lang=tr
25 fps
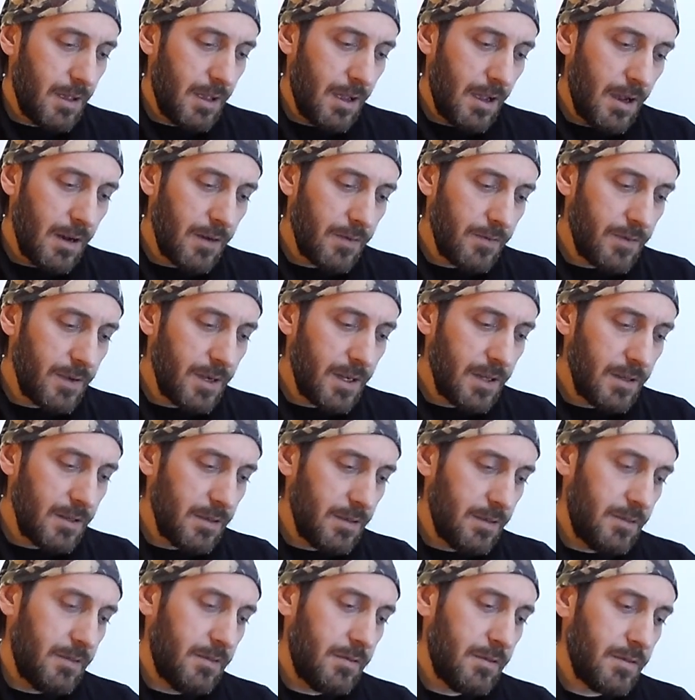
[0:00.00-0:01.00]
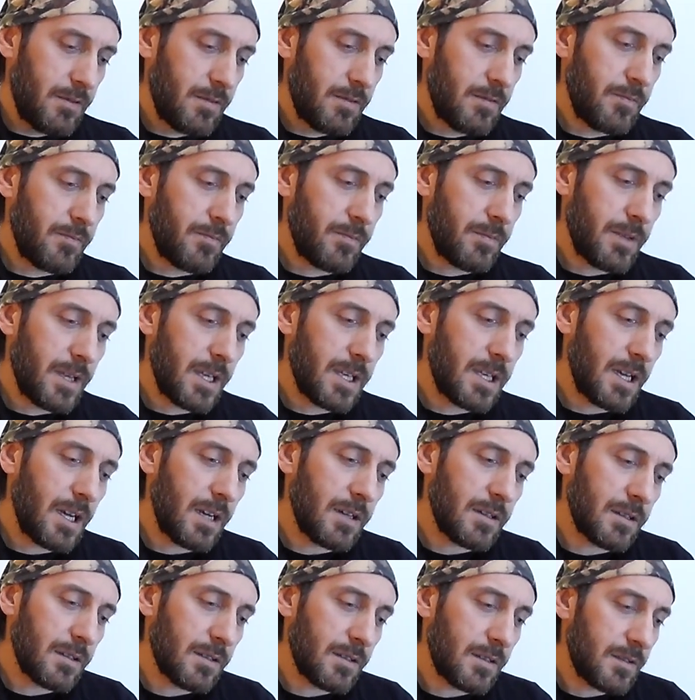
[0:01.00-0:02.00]
Erva
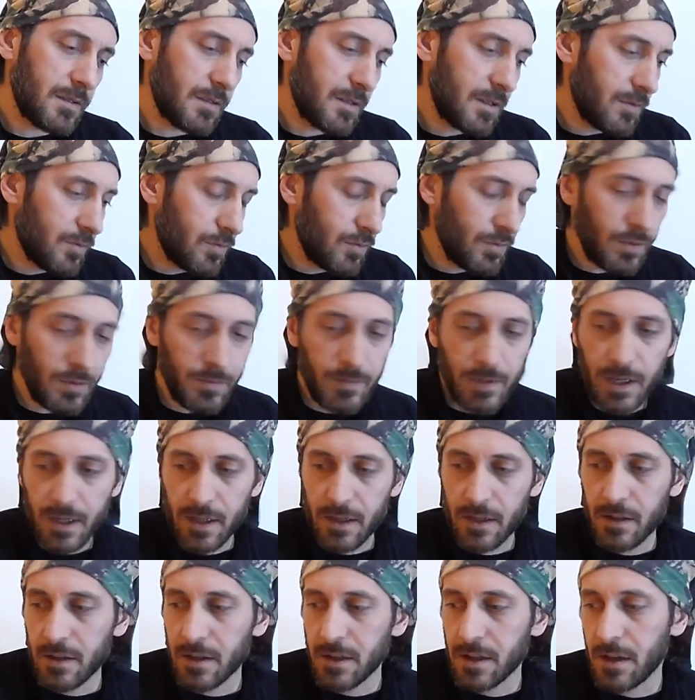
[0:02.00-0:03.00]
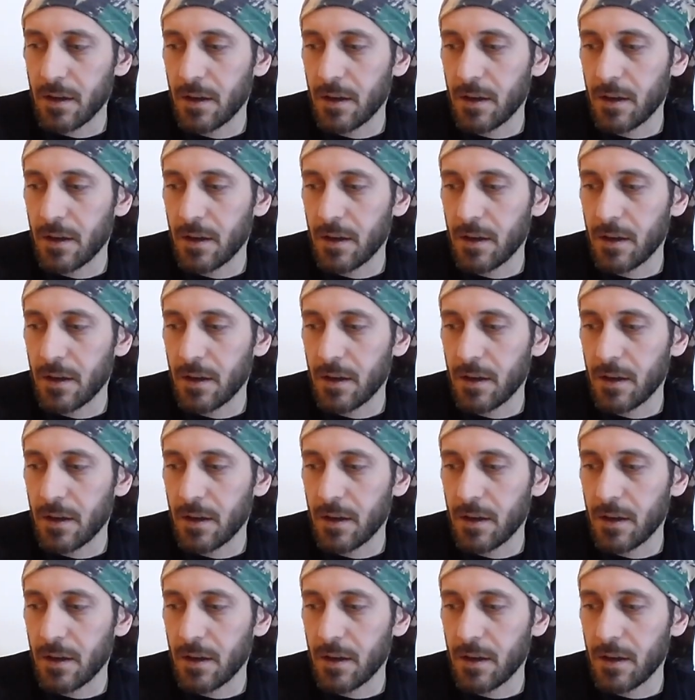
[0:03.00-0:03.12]
bekar, tesettürlü bir arkadaş